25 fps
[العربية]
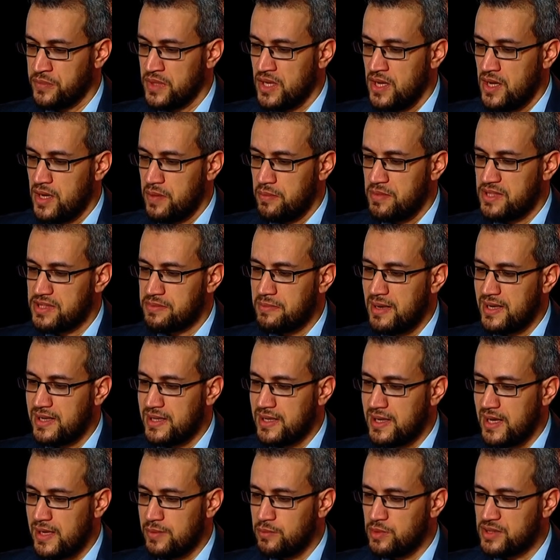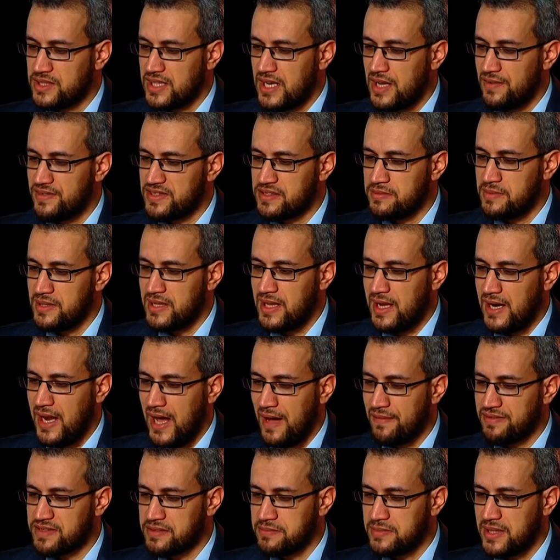بالنسبة للمتنافس بلال
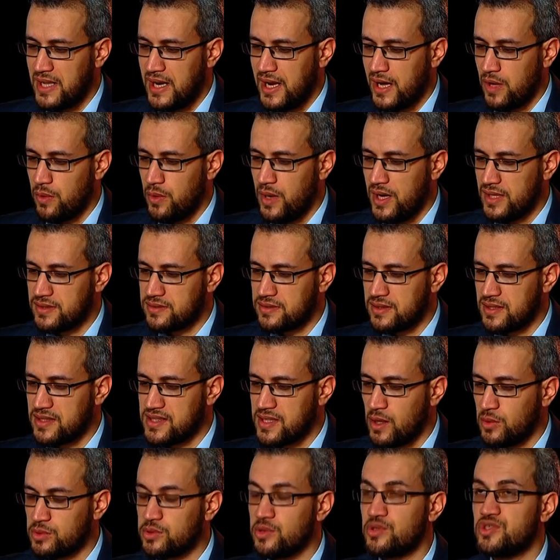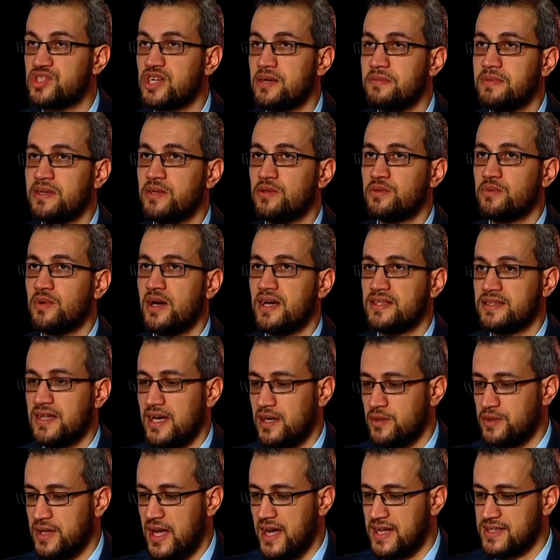حفص من الأغواط صوت جميل
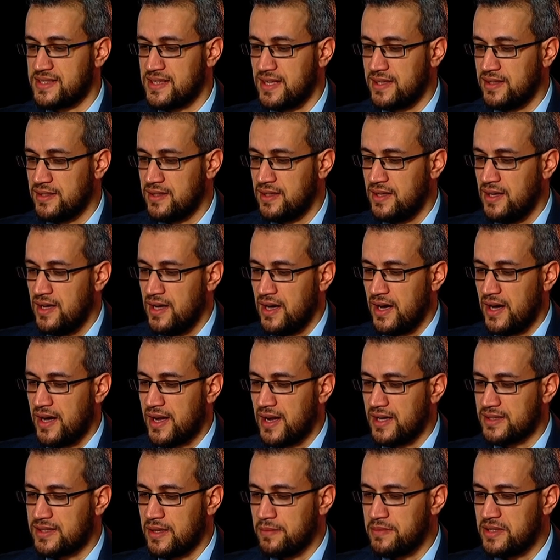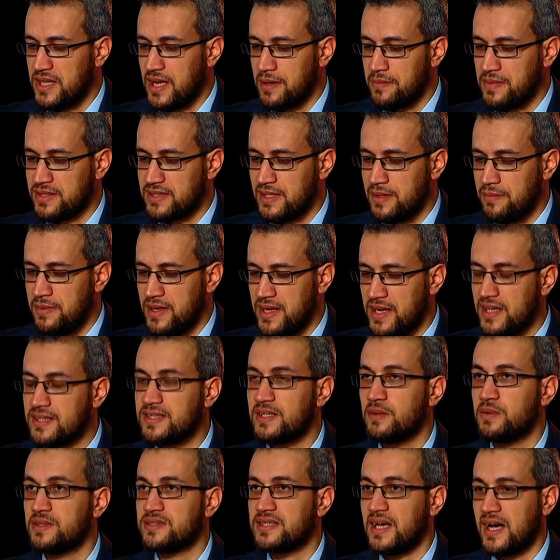وأداء حسن قرأت من نغمة البيات
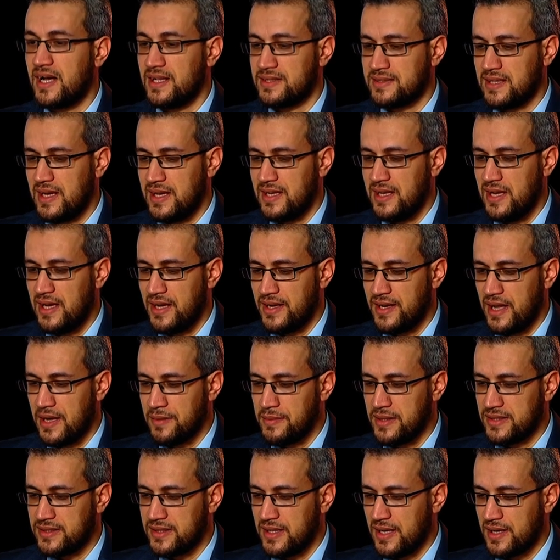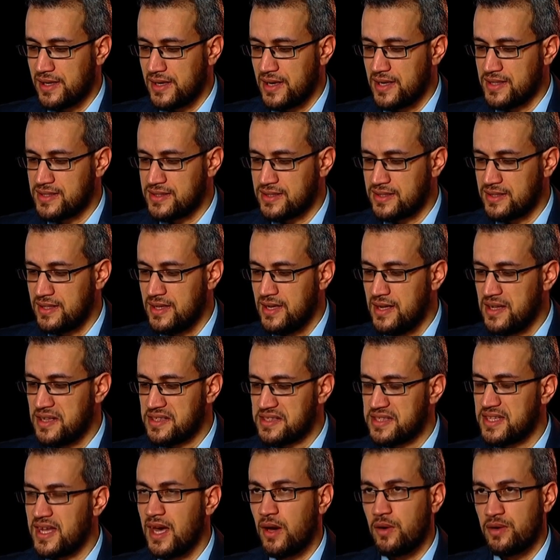وانتقلت إلى نغمة الراست
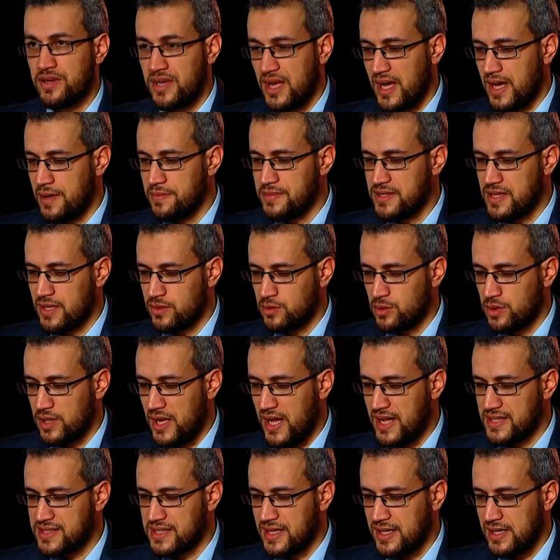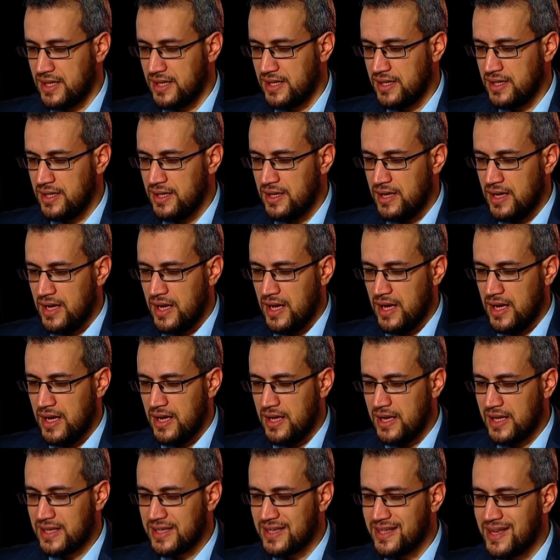صيغ نغمية حسنة آه،
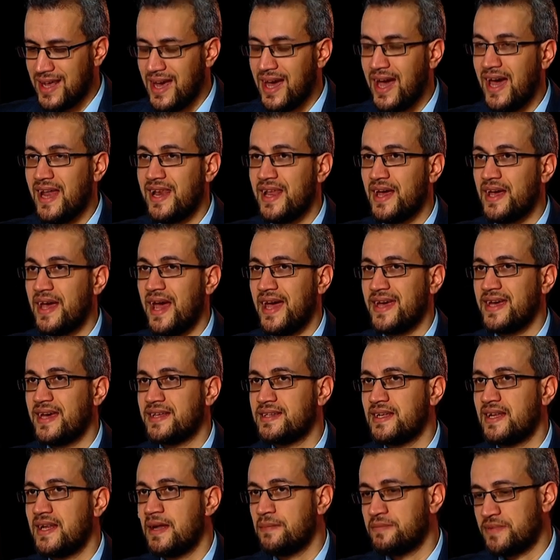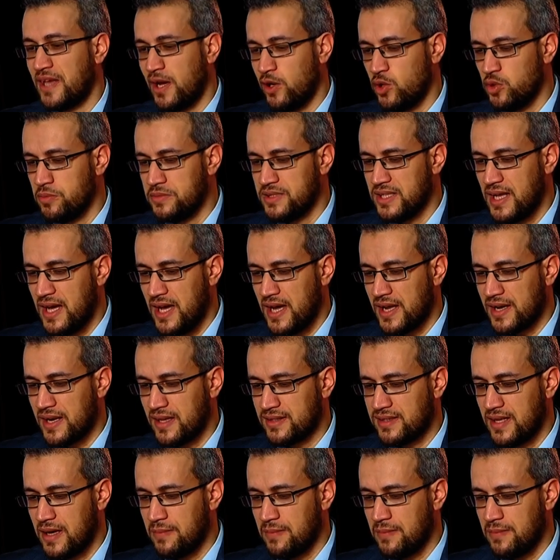لكنها أحيانا لم تخلو من الرتابة